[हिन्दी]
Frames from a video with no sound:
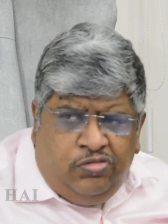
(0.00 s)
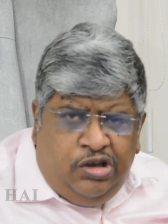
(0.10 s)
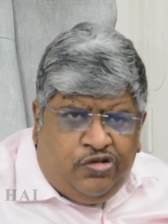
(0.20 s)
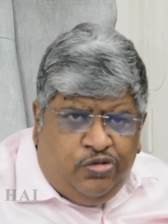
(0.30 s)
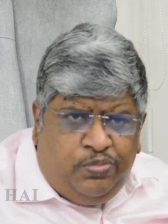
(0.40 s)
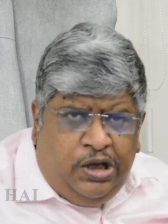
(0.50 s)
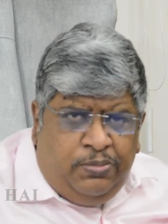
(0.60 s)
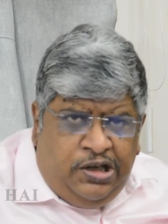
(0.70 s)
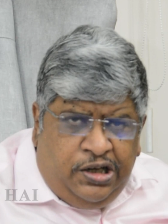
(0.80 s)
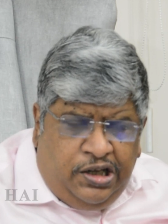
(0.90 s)
तीस रुपया
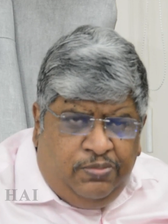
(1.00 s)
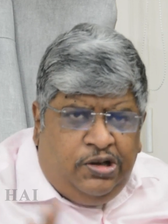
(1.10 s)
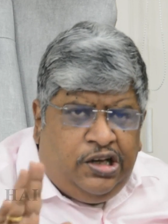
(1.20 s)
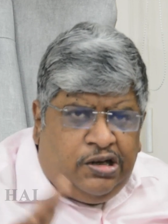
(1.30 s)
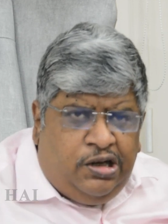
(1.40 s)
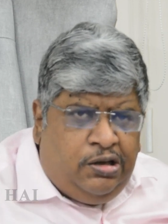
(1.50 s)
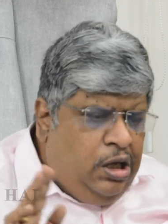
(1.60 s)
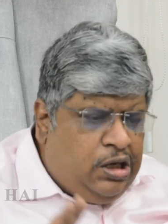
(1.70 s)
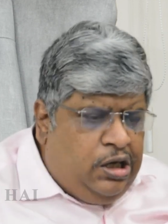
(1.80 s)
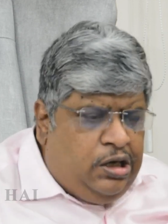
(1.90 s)
में नहीं मिलेगा
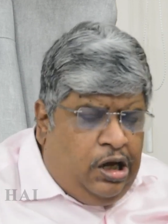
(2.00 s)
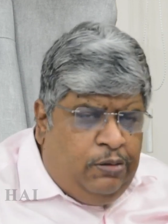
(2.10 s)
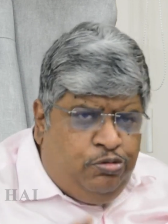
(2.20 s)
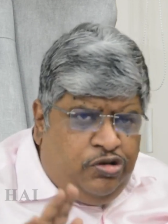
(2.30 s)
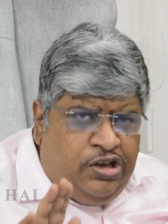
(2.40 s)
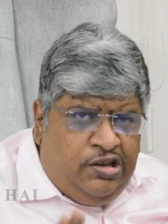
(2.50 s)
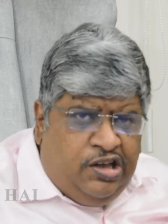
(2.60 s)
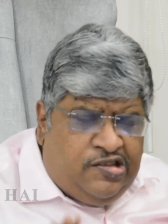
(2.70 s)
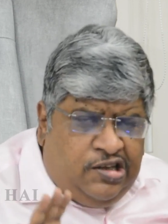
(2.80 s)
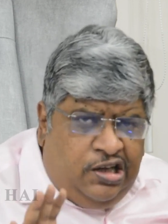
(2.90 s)
अगर आप उसे
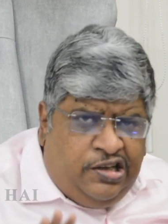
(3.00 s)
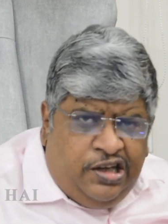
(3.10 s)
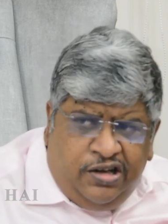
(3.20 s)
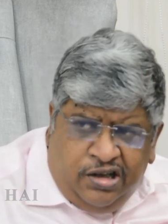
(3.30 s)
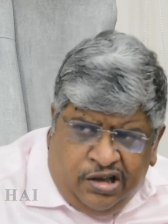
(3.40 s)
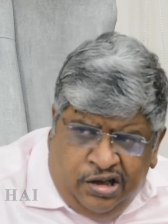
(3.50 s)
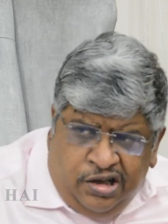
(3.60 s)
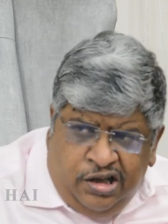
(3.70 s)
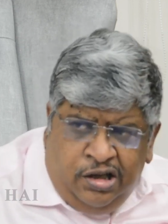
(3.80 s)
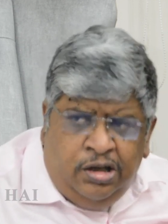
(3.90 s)
दस साल के
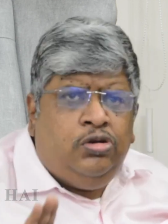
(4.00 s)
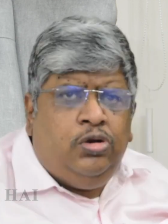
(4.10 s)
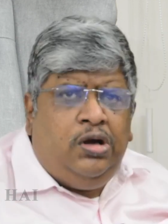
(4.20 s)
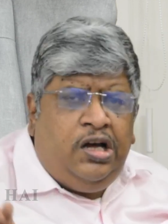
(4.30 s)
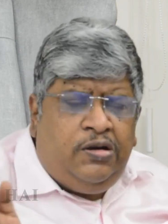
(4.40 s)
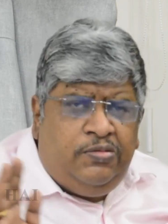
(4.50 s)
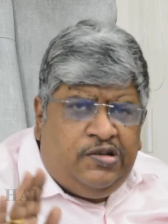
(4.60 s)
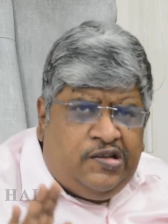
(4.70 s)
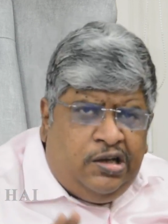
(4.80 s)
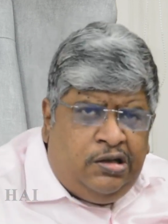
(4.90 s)
रखेंगे तो हर
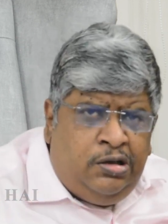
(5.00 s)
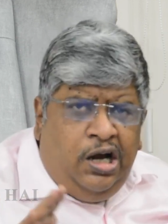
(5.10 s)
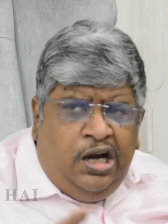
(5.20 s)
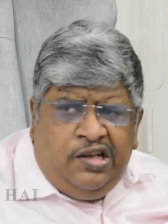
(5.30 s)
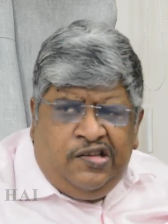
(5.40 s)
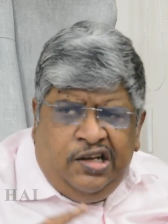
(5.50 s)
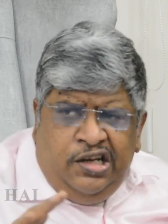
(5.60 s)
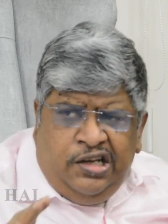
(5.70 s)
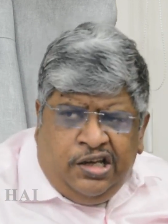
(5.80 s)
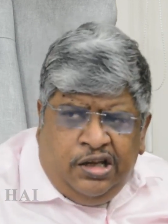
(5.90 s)
साल आठ से
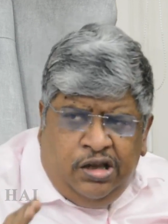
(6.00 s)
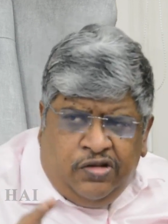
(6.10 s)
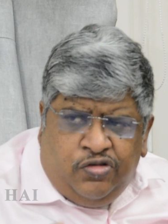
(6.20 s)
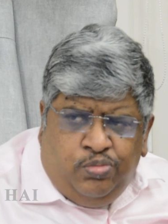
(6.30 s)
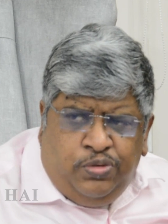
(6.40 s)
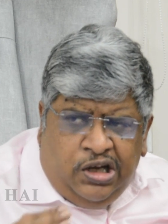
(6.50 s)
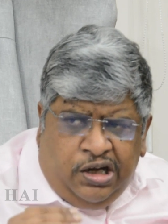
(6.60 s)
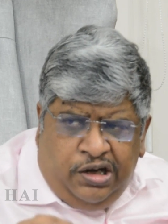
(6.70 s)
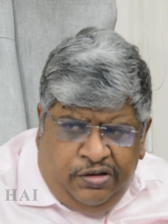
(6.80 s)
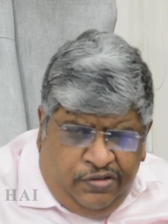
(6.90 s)
लेके दस रुपया
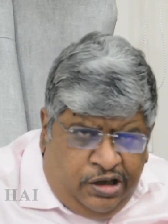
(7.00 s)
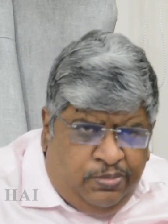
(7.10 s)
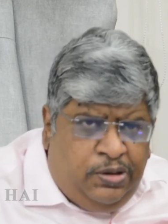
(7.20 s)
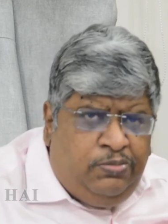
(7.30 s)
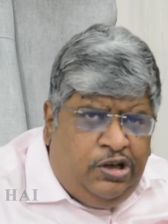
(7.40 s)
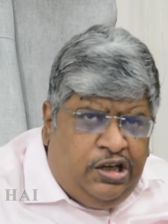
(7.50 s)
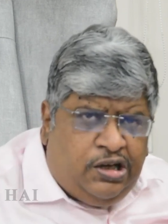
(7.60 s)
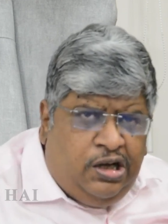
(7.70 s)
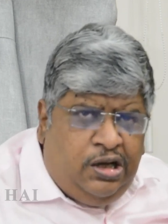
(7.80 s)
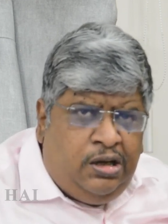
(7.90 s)
का डिविडेंड भी
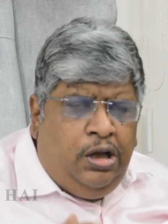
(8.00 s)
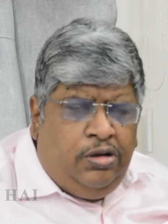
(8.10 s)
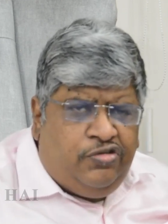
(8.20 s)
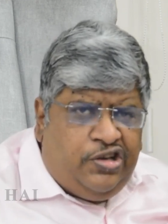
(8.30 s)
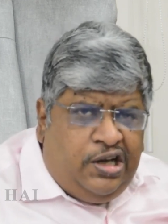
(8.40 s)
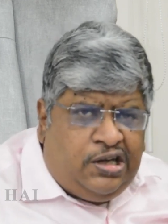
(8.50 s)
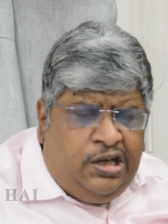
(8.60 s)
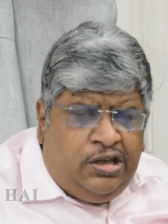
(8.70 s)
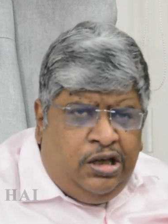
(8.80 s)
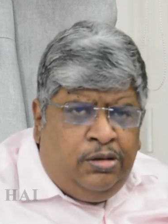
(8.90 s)
मिलेगा और शेयर
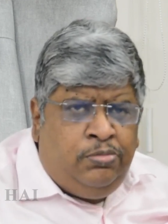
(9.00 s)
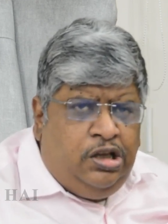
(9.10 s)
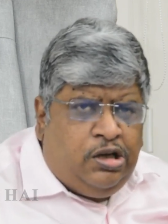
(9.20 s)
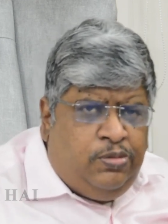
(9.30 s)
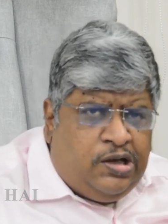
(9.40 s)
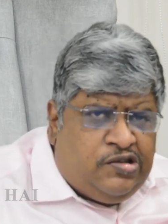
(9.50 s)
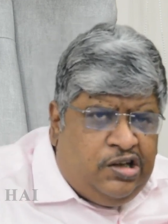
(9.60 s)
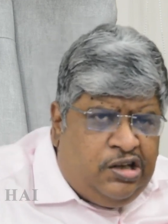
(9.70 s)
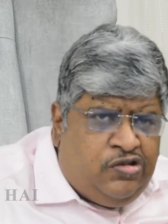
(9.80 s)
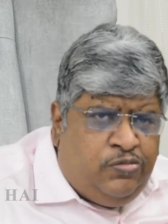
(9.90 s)
का दाम लगभग
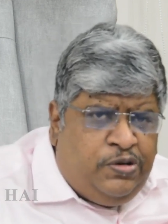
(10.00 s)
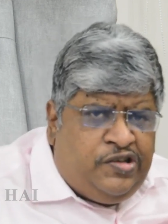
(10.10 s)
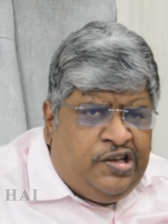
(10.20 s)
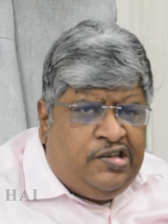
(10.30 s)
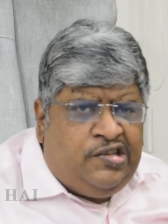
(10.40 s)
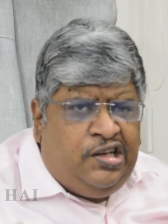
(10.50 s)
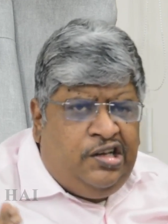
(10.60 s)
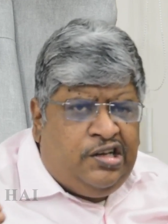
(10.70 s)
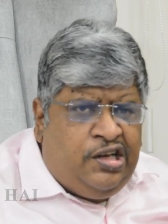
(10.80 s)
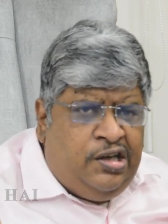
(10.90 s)
सात सौ पचास से
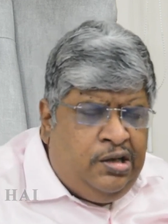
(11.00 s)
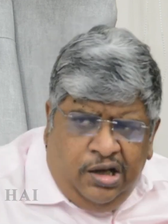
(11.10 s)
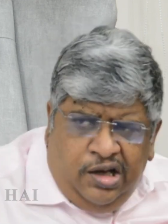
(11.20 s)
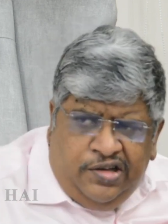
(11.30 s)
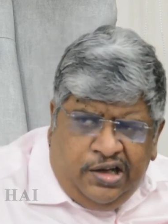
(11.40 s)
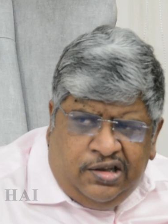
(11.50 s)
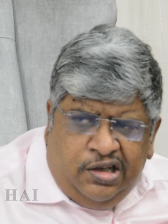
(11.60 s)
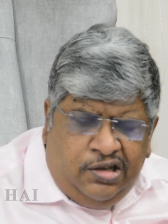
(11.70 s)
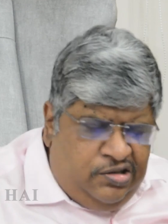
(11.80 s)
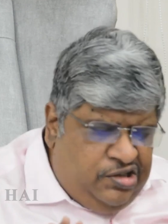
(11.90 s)
लेके बाजार
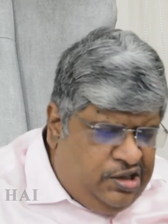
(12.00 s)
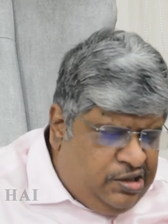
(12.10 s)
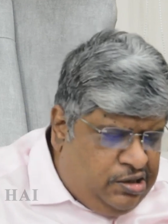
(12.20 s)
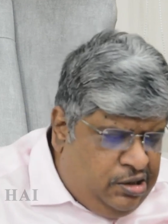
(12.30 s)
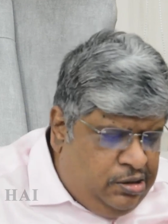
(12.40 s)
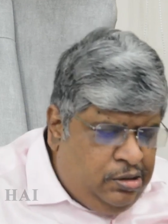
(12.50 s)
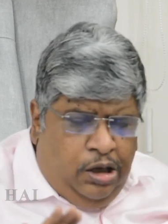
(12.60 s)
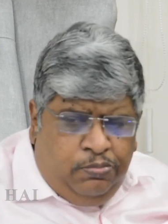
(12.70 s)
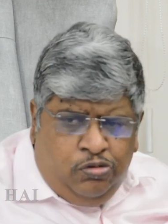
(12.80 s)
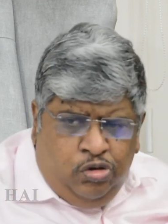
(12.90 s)
तक जाएगा
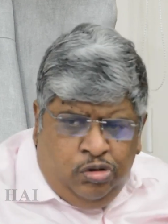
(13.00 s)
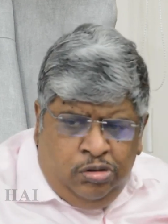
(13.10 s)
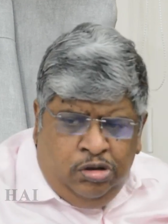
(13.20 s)
आपको